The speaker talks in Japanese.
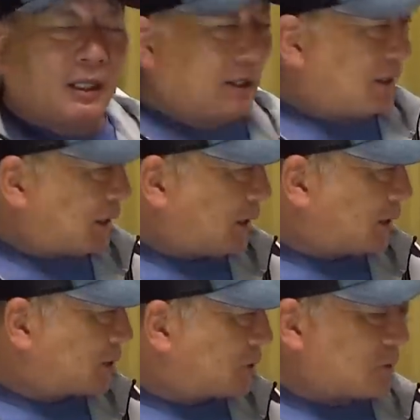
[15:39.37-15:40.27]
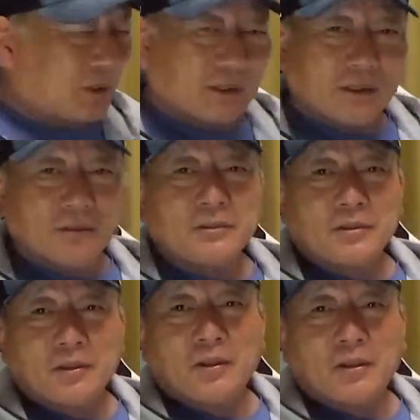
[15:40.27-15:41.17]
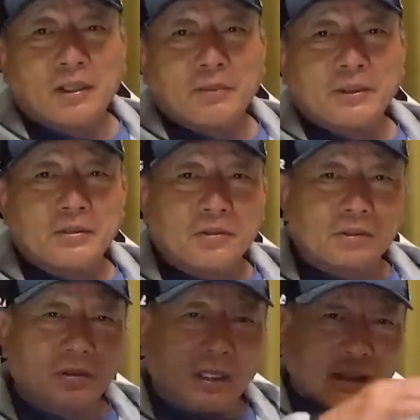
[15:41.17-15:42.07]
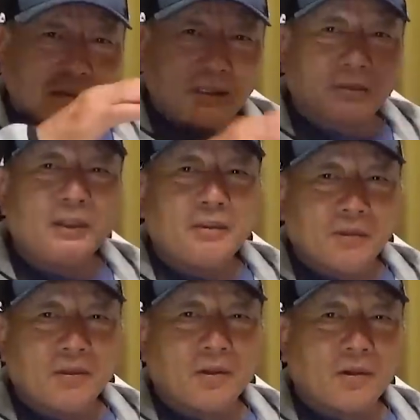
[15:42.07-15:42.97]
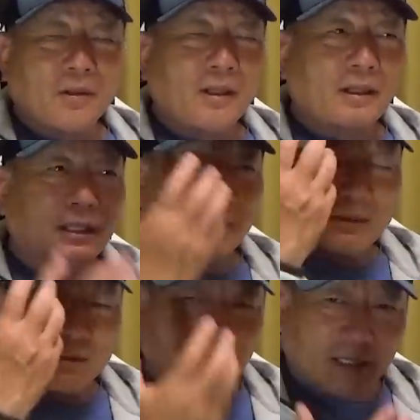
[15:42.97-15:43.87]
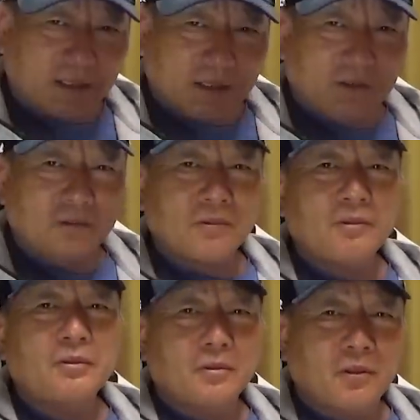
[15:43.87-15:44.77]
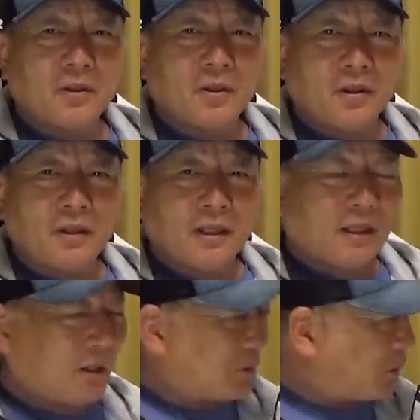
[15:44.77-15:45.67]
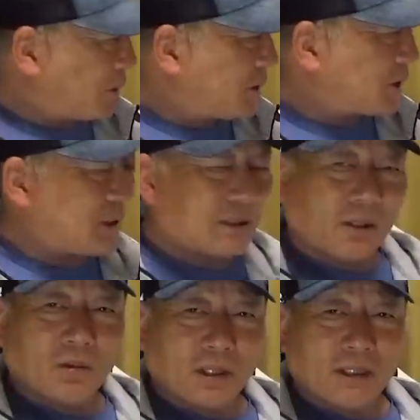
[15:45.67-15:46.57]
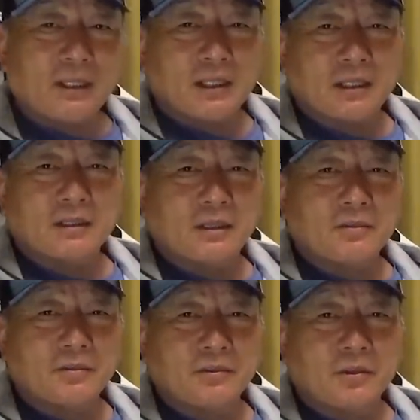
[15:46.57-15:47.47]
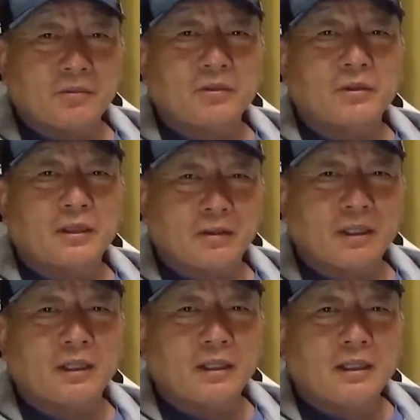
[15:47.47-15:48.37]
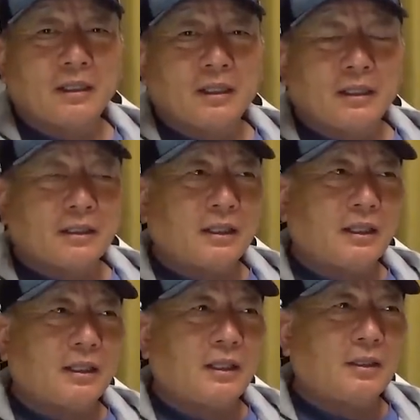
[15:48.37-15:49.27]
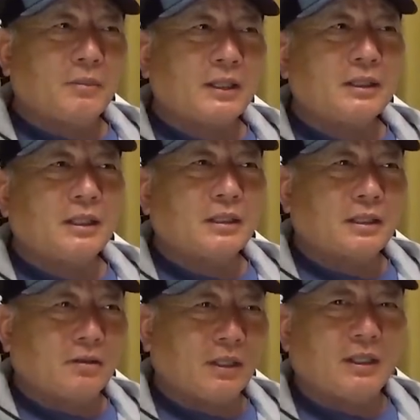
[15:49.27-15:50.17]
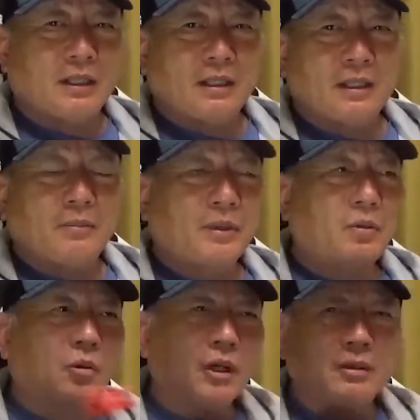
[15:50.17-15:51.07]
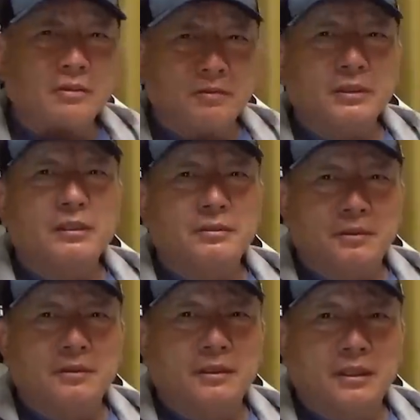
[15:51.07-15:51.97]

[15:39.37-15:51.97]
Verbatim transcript: 何が必要かというとやっぱ調子を上げるためにもやっぱつなぎということをこう意識した方がいいかなっていうふうに思うんだよね。うんはい、で牧なんかはやっぱ広角に打てる